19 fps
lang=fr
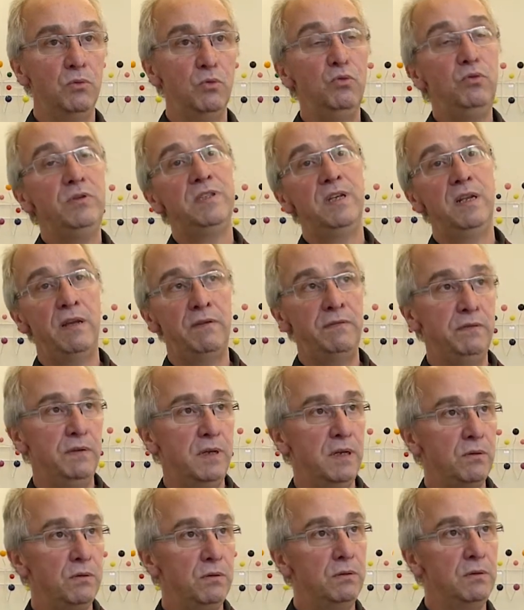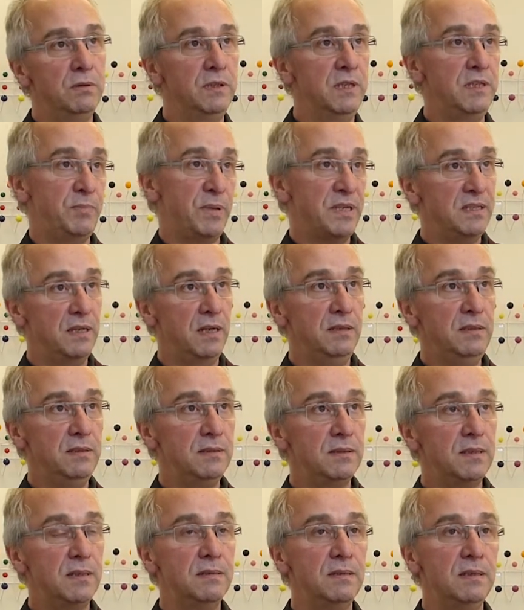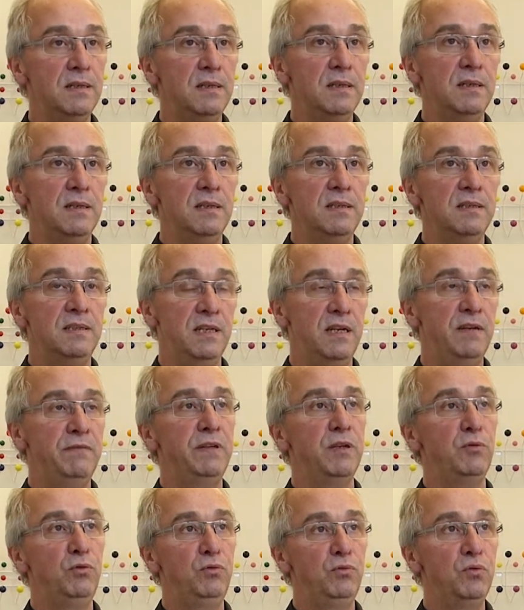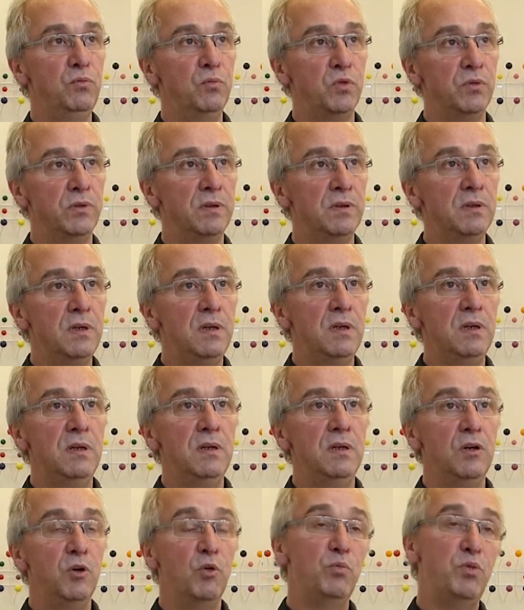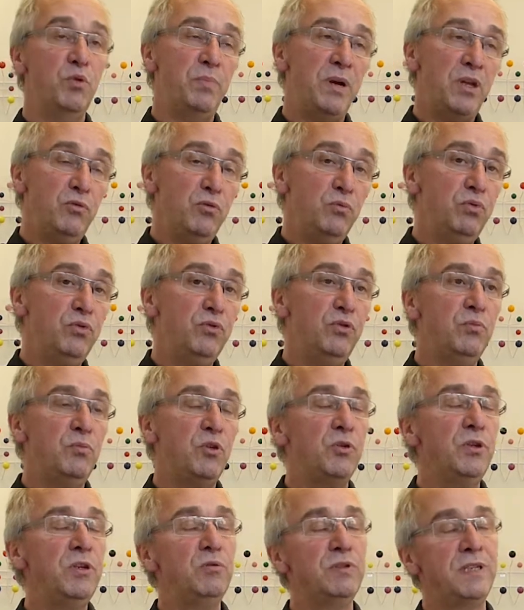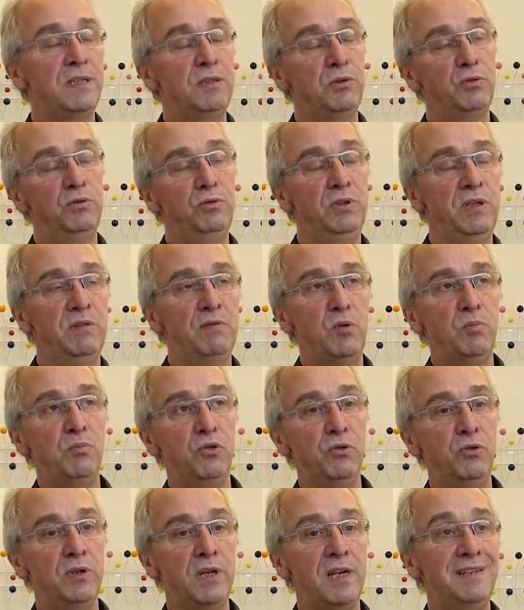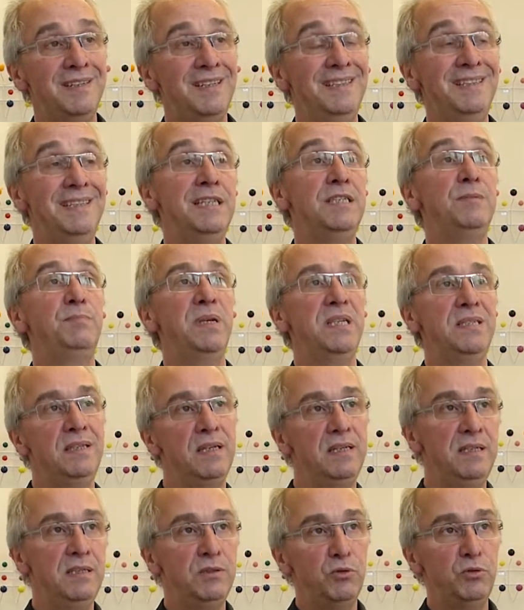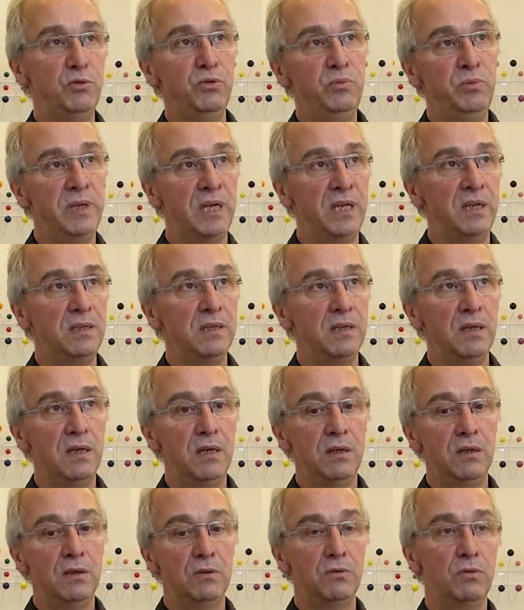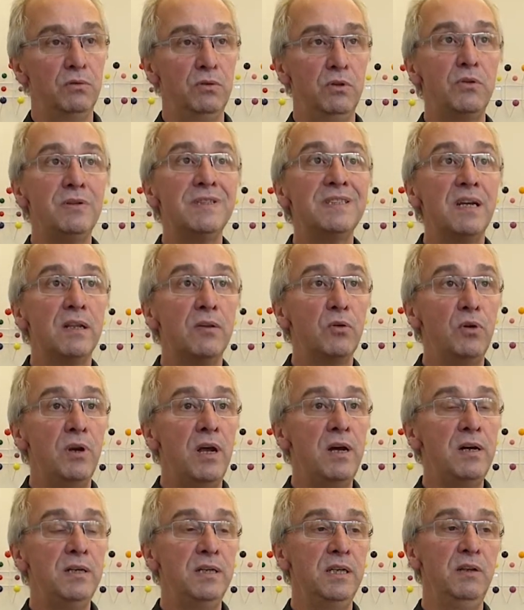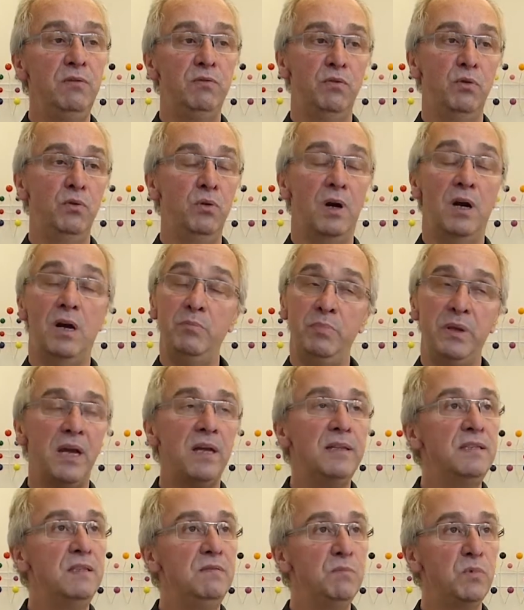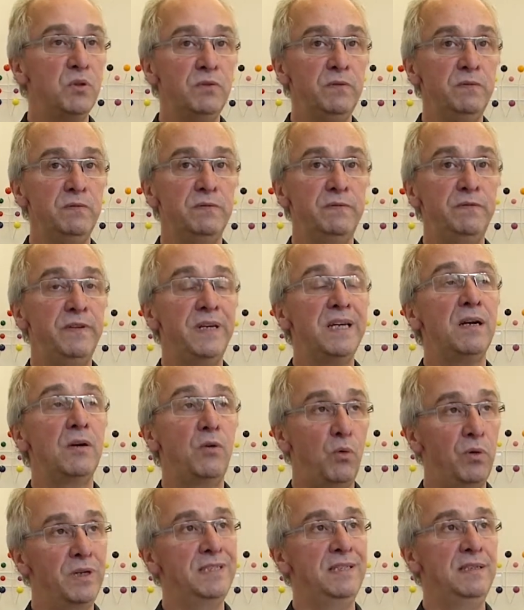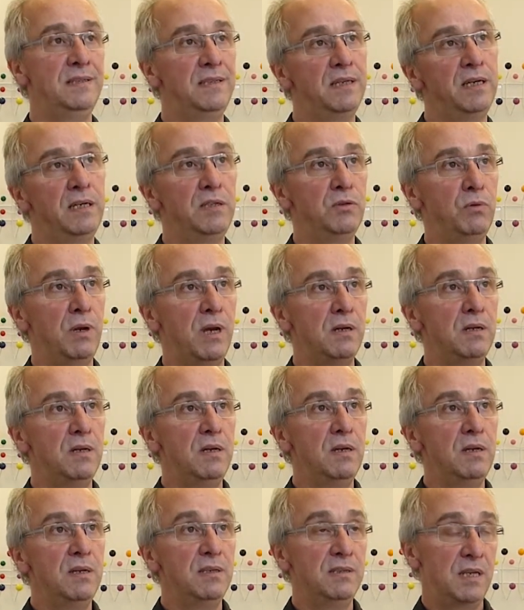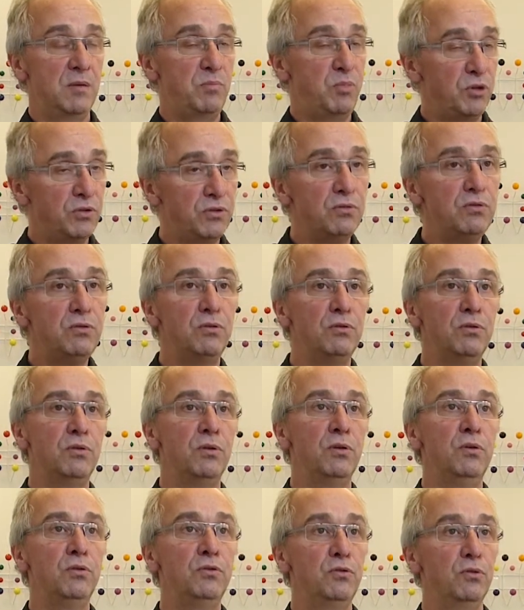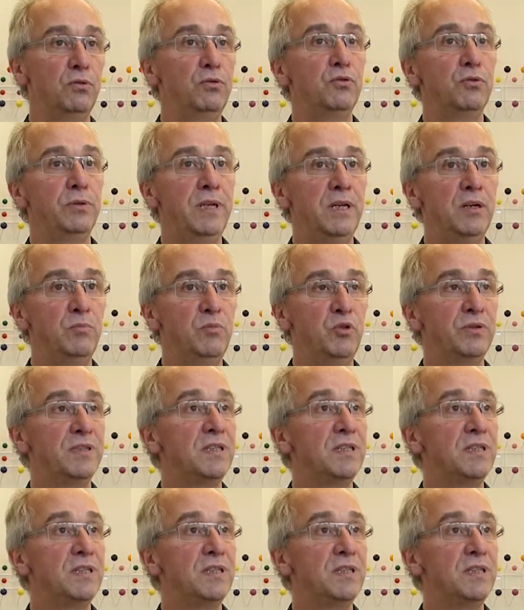ou c'est l'affaire euh, des spécialistes. C'est l'affaire de tout le monde. On ne peut pas non plus demander aux acteurs du développement local d'être des spécialistes du numérique. Donc dans ce cadre-là, il faut impérativement faire croiser ces réseaux-là. C'est important que euh, sur une journée comme le